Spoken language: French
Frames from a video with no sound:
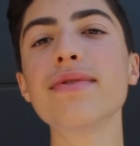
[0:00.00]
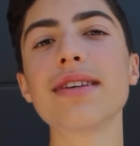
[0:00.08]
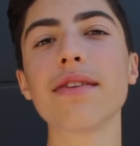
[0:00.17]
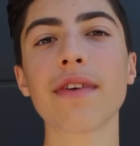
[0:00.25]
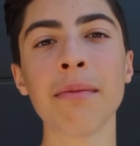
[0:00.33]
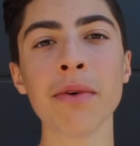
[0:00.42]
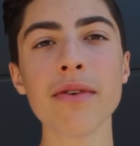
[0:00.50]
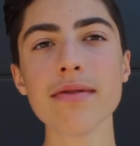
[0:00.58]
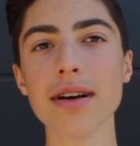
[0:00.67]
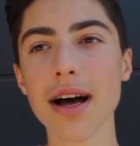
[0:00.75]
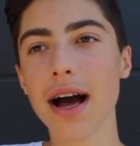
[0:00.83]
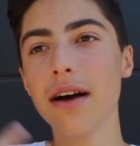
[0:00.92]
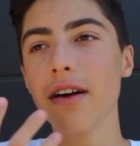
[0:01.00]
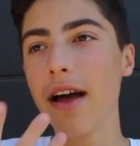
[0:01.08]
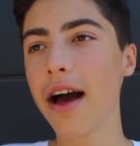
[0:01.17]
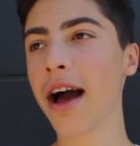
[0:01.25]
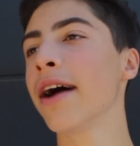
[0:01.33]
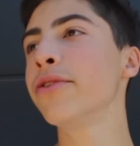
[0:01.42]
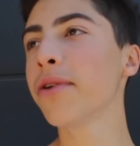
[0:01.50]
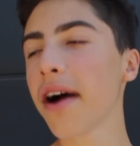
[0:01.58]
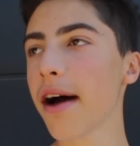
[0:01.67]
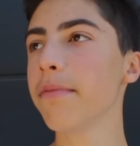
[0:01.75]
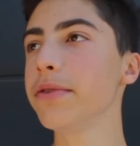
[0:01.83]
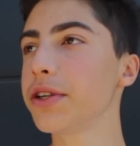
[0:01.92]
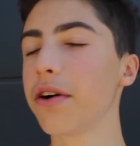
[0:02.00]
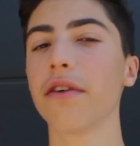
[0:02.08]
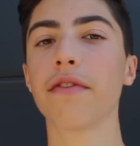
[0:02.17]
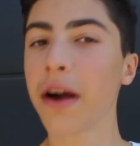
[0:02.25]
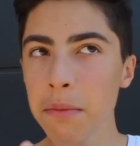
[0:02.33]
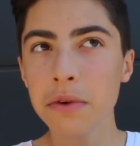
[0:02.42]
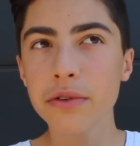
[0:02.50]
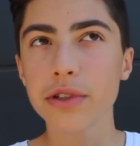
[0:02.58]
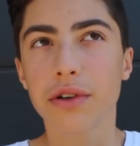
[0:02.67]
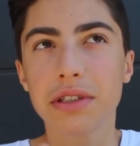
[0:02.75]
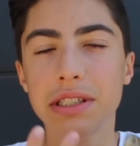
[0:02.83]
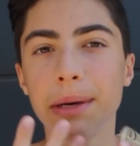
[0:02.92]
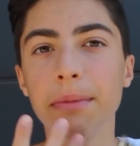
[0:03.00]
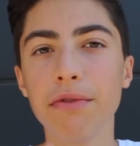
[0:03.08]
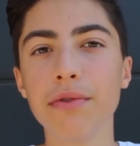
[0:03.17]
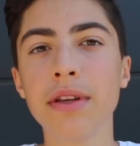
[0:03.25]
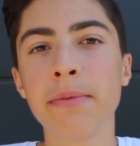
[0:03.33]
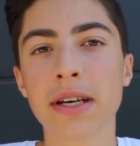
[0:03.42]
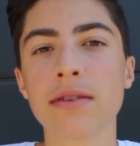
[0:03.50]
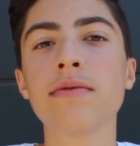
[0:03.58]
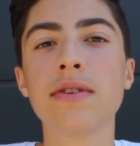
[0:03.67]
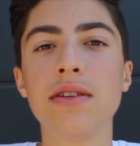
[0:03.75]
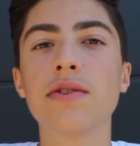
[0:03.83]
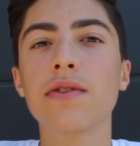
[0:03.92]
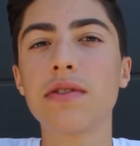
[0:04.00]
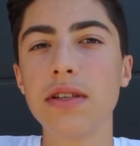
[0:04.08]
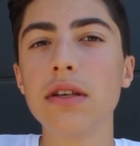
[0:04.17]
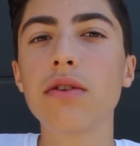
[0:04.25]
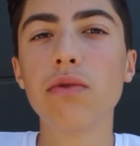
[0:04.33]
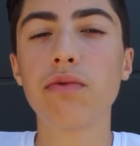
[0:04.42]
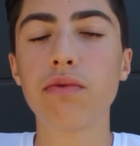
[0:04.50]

vous êtes vraiment adorables, genre vraiment, genre j'ai jamais vu des personnes aussi gentilles que